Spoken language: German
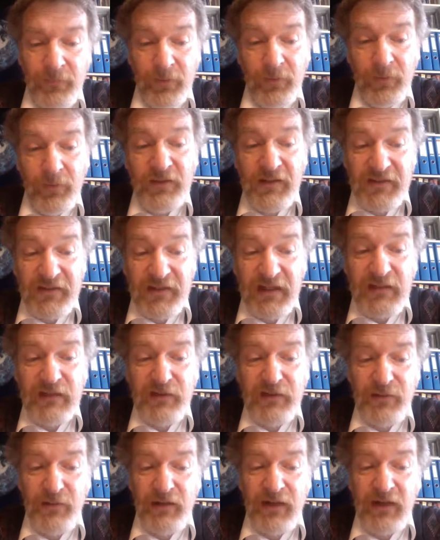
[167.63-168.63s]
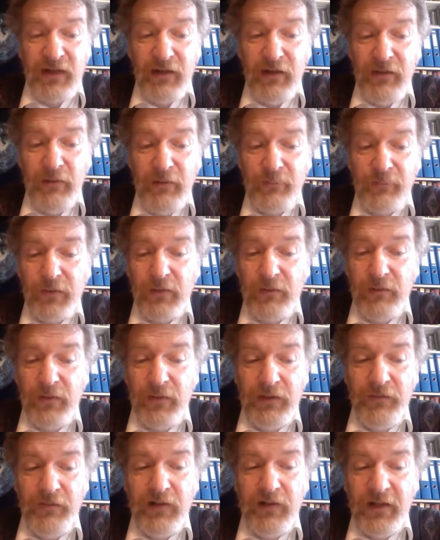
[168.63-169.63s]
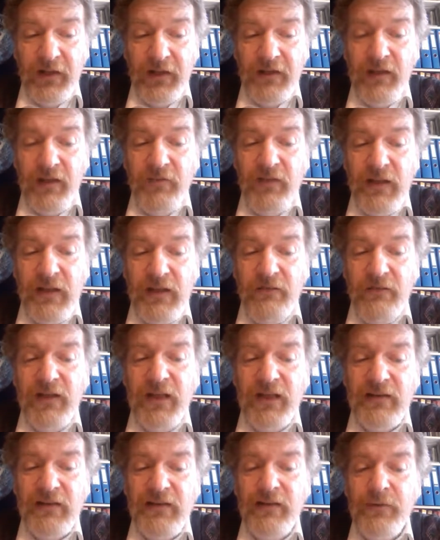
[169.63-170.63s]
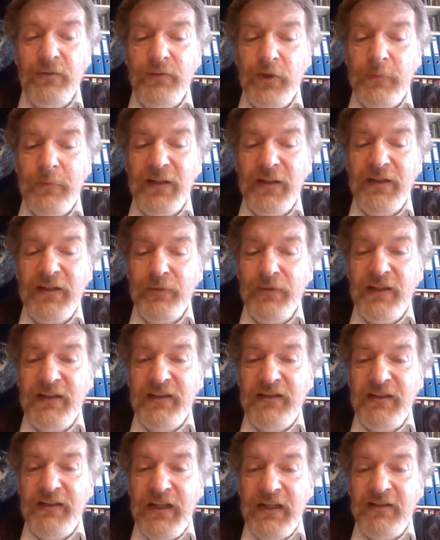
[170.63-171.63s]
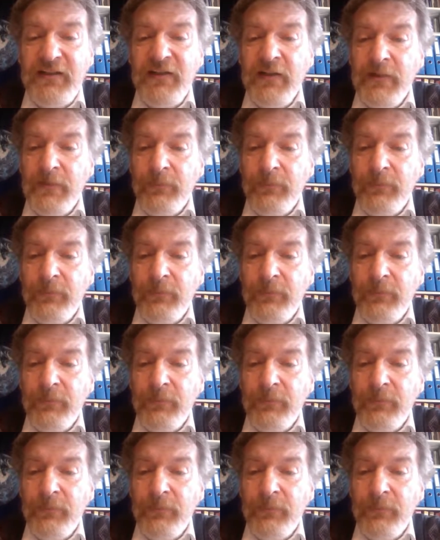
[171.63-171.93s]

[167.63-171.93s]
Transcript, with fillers: Und das gilt sogar für die Frage, wie Werte und Spiritualität